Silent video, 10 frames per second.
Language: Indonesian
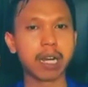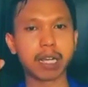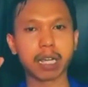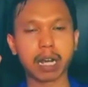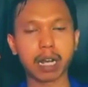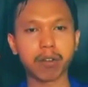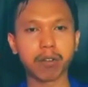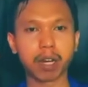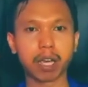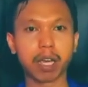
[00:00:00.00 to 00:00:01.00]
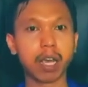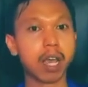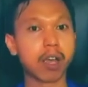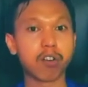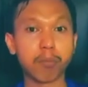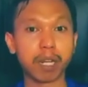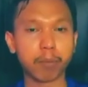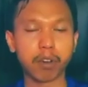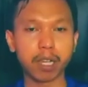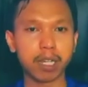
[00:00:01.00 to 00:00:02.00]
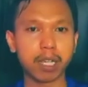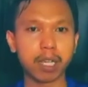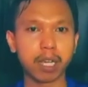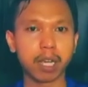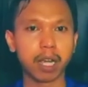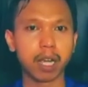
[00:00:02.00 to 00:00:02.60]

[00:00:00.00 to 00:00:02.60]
yang dilaksanakan oleh Kominfo ini